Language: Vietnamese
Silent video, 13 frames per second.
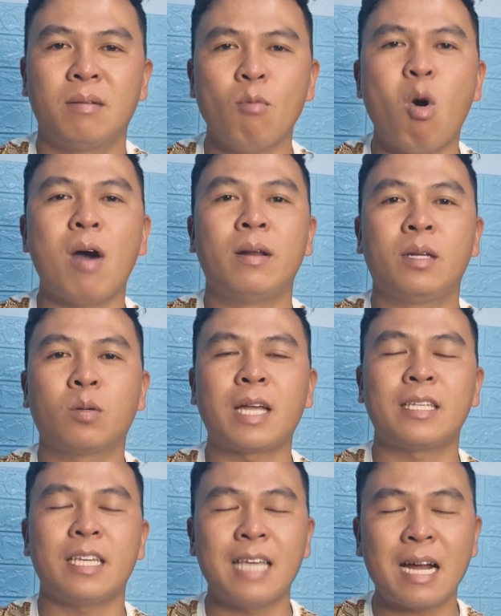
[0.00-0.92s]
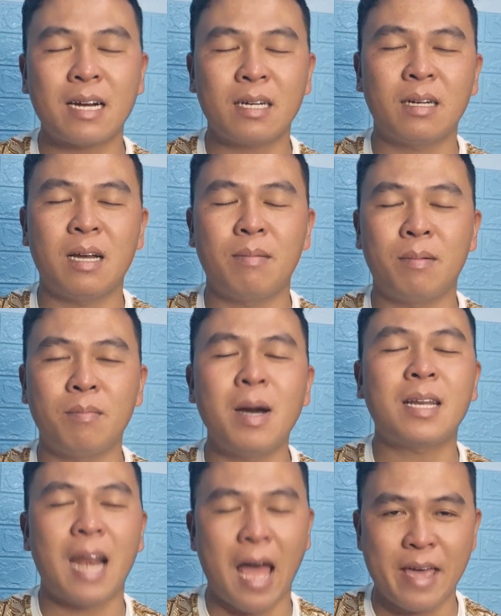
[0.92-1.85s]
buồn chúng ta sẽ nhắc là
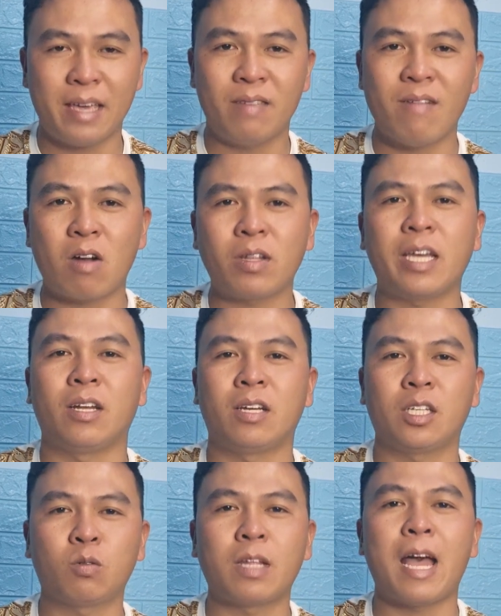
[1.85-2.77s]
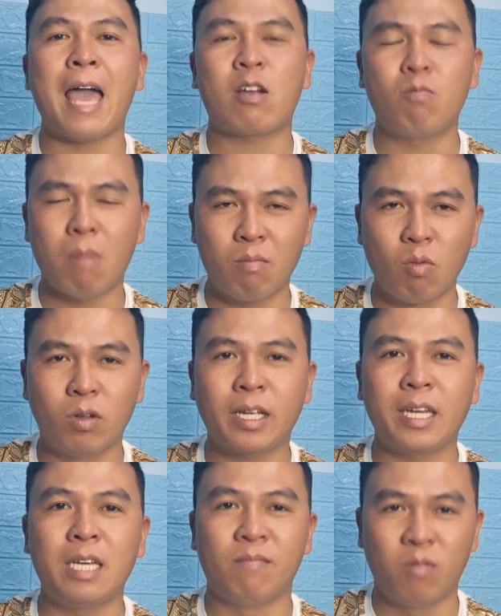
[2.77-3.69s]
bớt lại và có thể nói là chúng ta ai cũng mong muốn
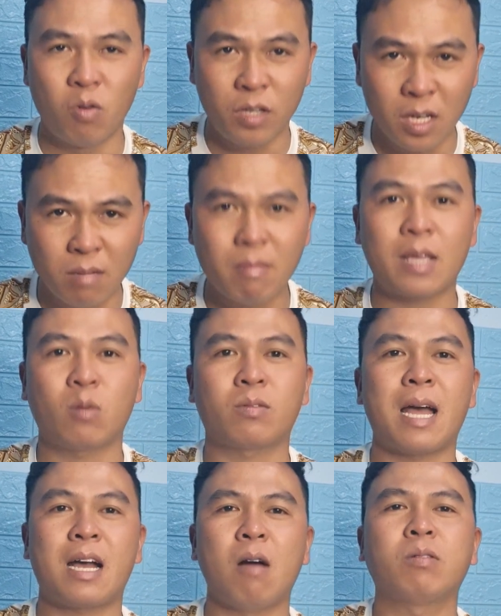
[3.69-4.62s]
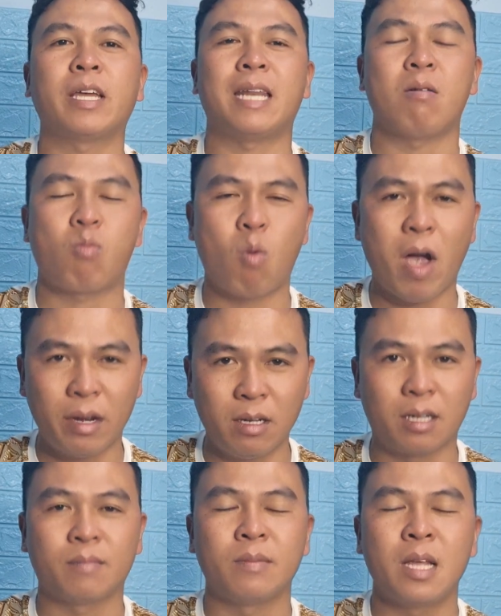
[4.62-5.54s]
cái niềm vui nhưng mà chúng ta không thể nào quên
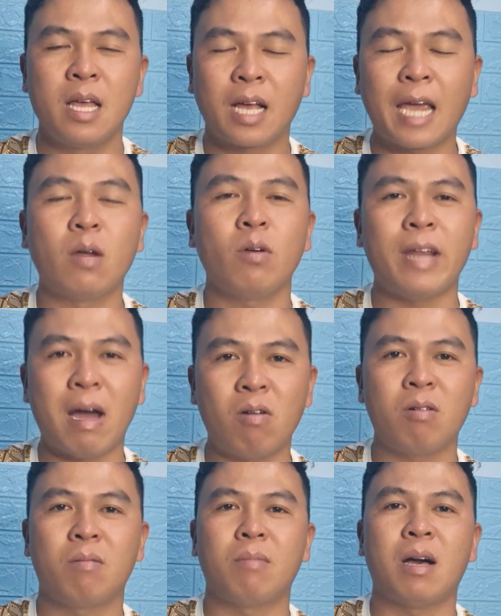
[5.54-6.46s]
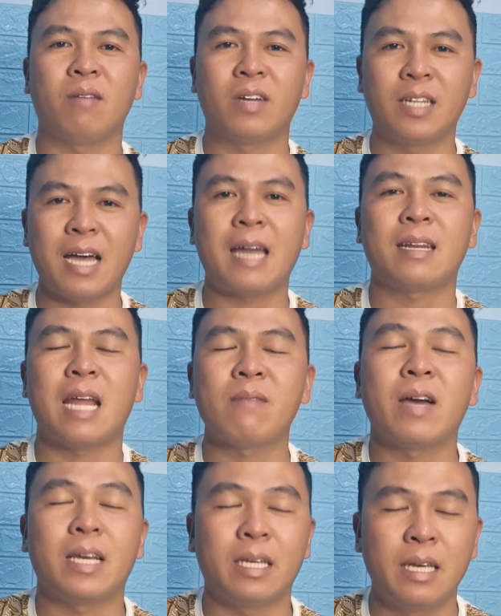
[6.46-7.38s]
được cái nỗi đau mà Vân An đã
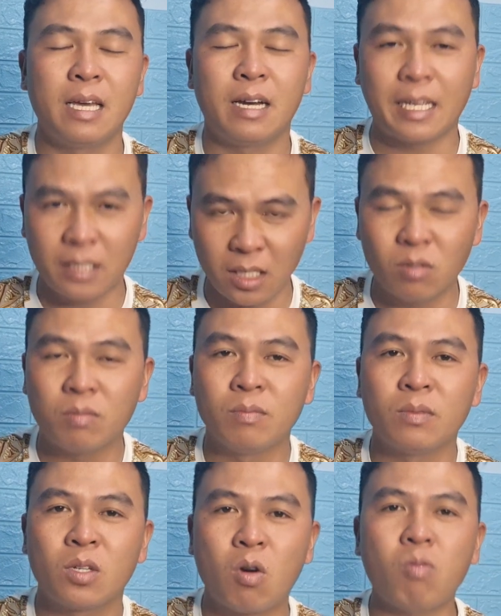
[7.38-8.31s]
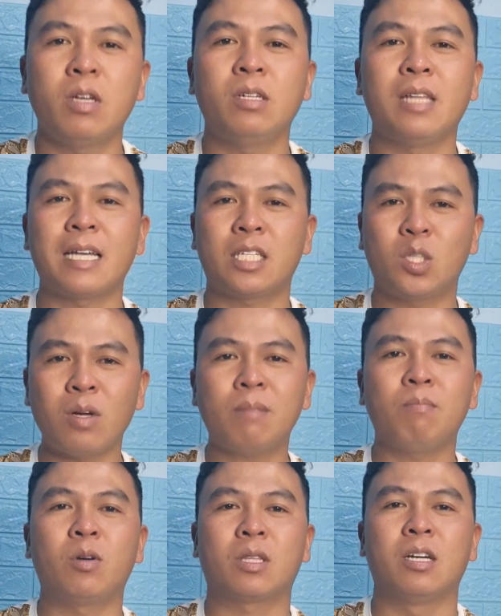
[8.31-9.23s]
phải gánh chịu cũng như đã suốt
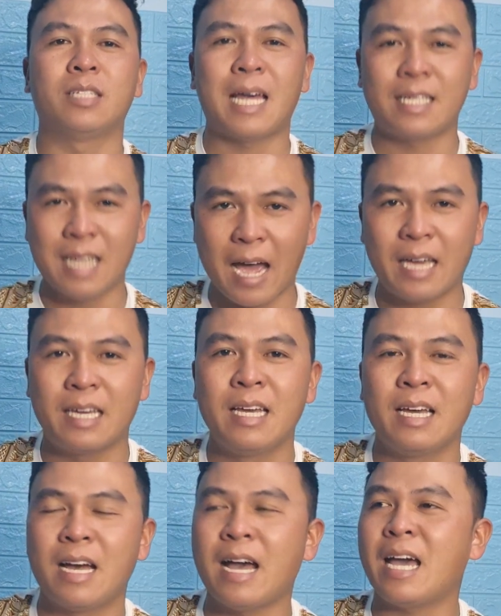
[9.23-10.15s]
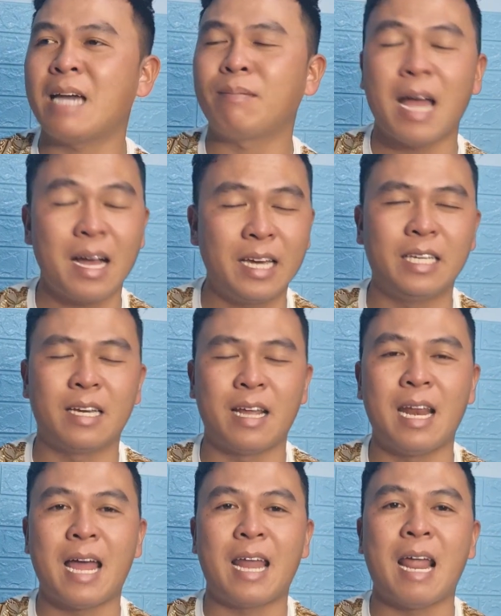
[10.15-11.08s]
một thời gian dài ha em đã nghỉ ở
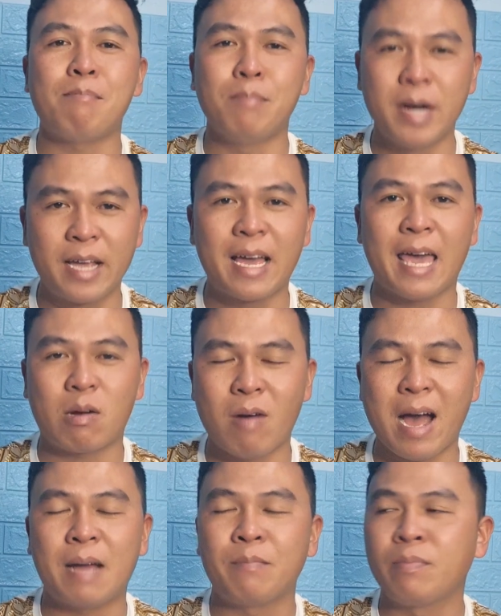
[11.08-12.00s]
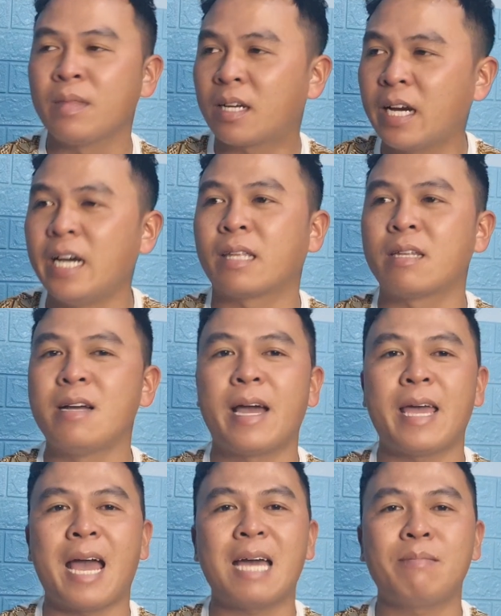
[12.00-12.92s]
đây là đã 10 ngày qua kể từ
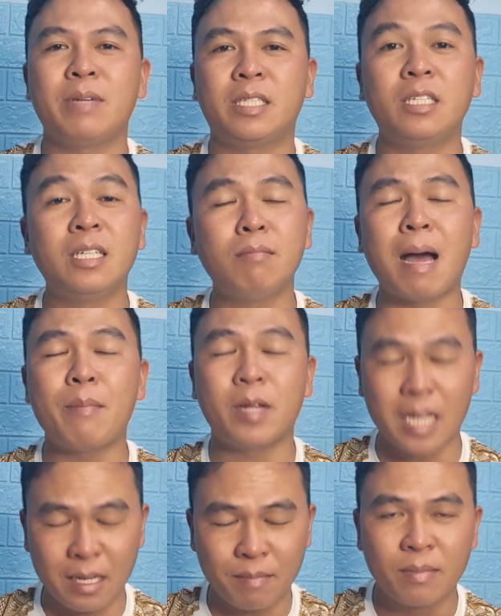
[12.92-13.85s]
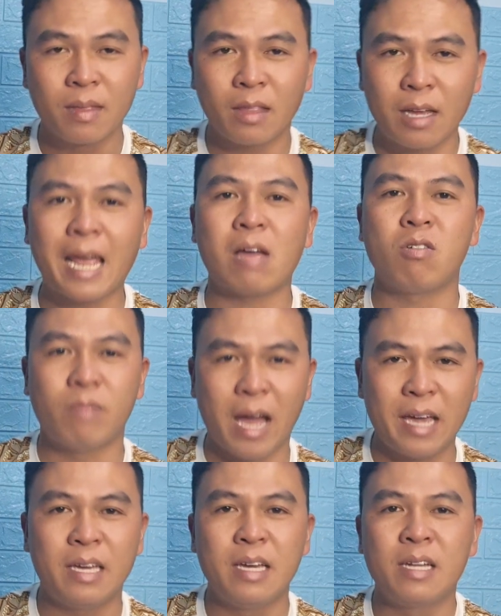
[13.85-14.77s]
ngày 29 30 Tết đến ngày hôm nay